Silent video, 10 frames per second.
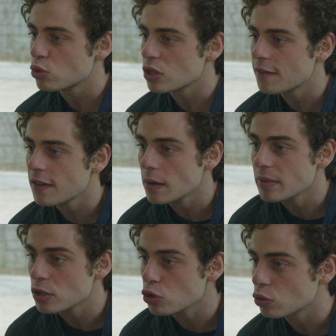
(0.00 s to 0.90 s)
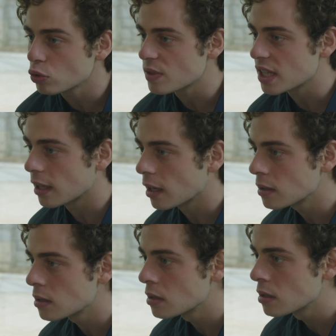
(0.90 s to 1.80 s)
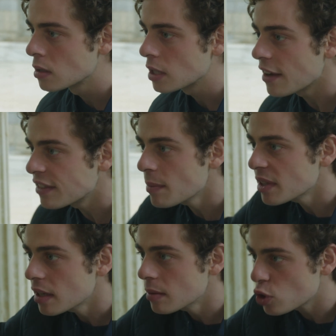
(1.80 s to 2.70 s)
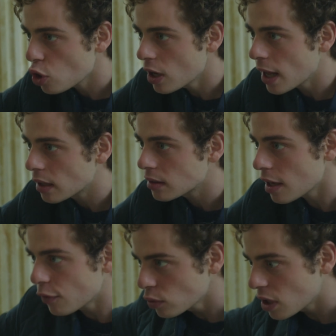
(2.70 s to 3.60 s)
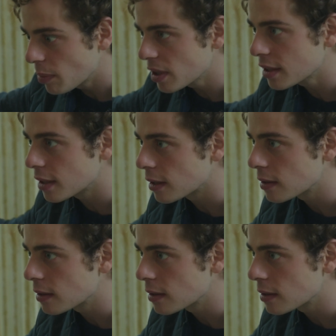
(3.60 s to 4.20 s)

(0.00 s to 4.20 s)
Muzaffer Bey'i sordum sana. Evde mi değil mi söyle. Telefonu kapalıydı.